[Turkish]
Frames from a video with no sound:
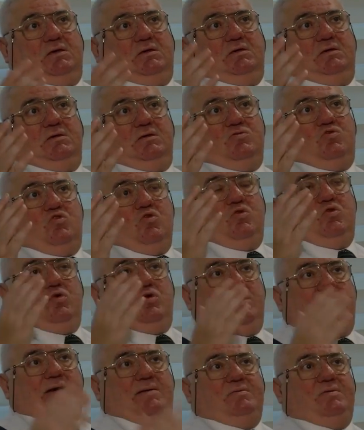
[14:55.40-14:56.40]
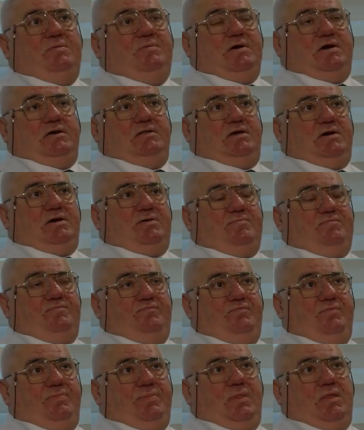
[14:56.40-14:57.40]
e, çok önemli bir adam.
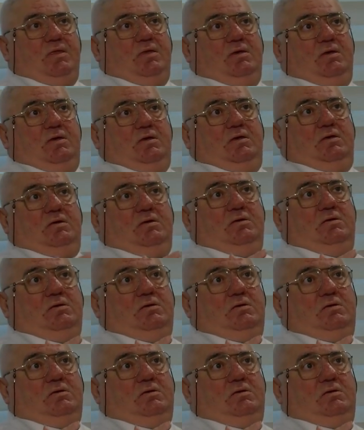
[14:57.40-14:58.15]
E,